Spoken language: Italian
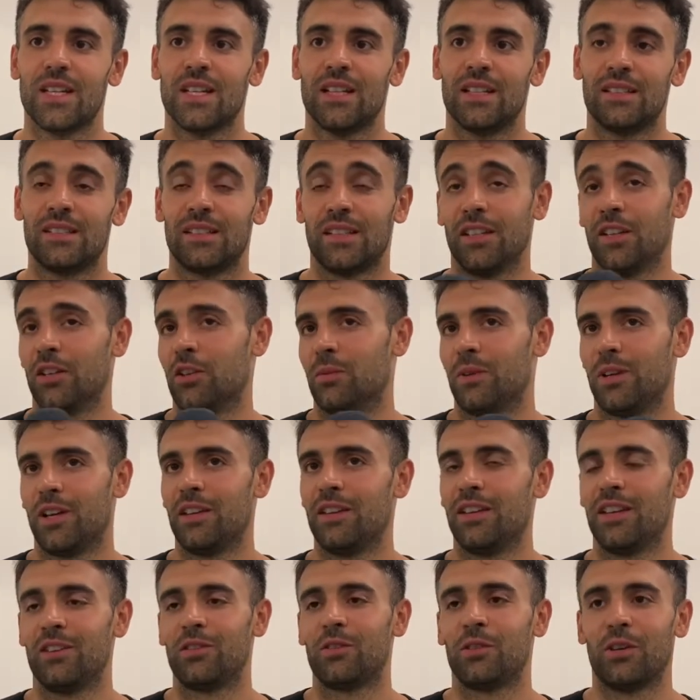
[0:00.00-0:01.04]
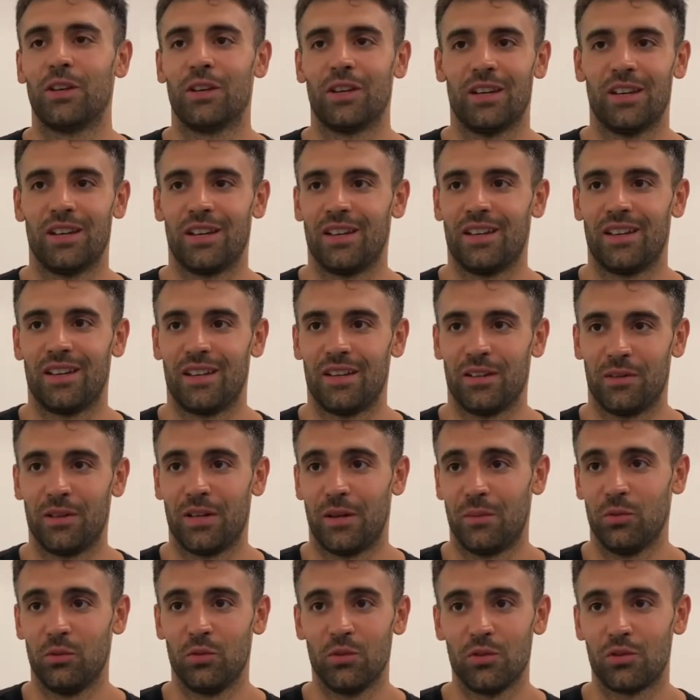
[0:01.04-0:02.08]
Sì, come l'hai detto, è
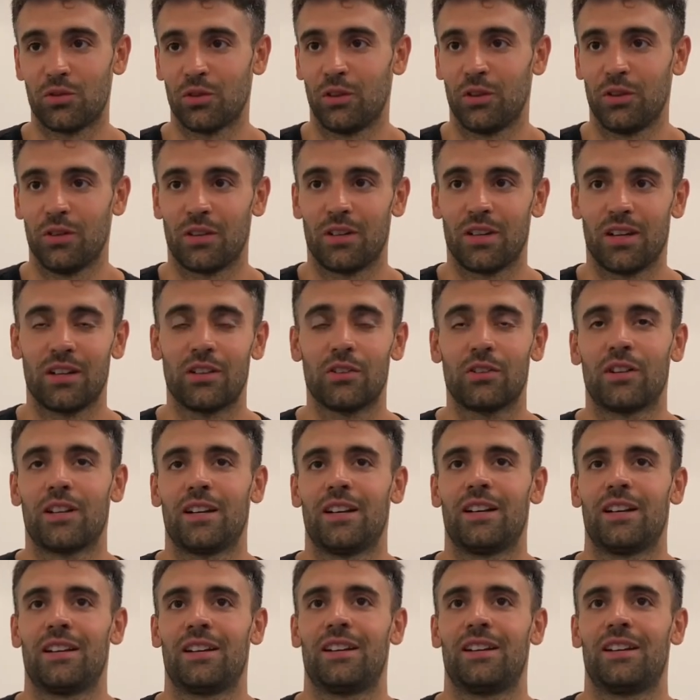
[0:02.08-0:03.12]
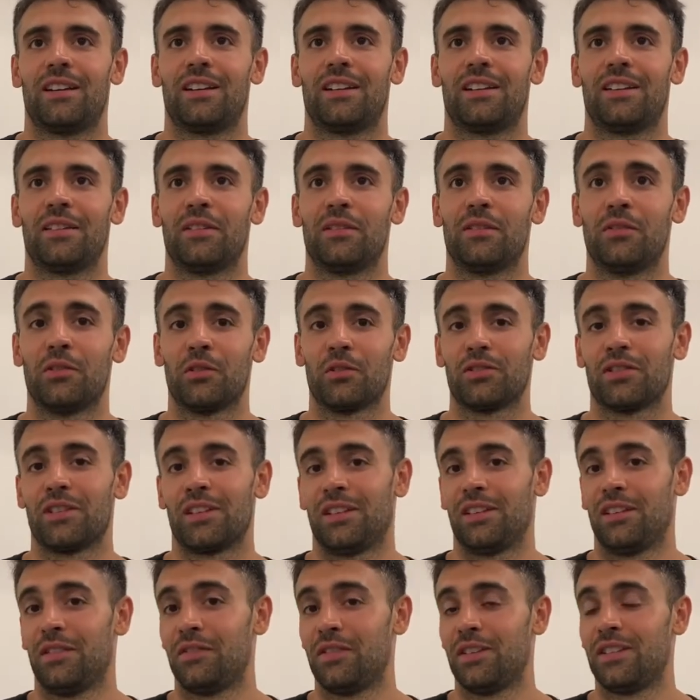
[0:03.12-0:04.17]
veramente un sogno che ancora forse
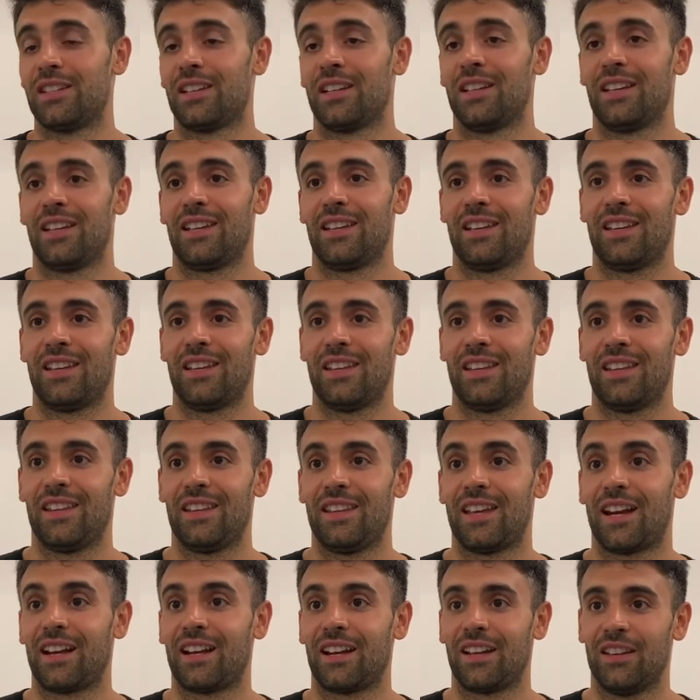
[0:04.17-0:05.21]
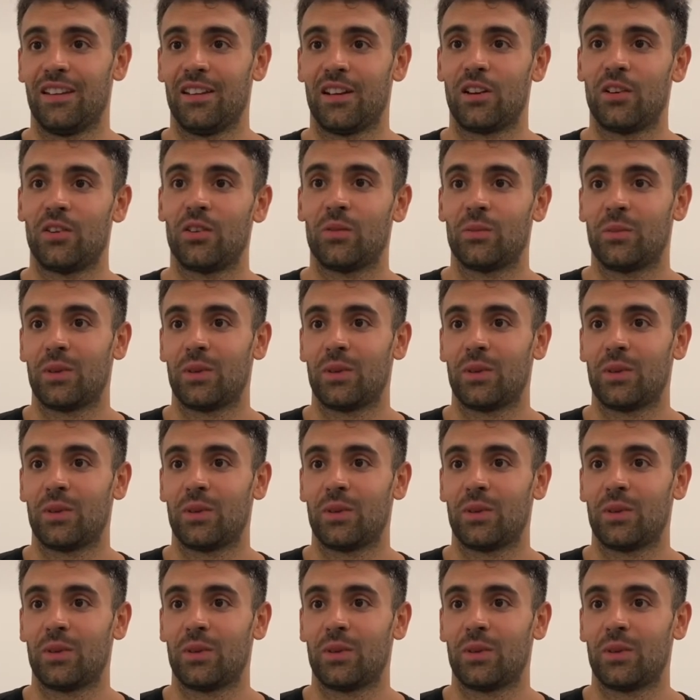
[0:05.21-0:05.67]
è difficile da crederlo, no?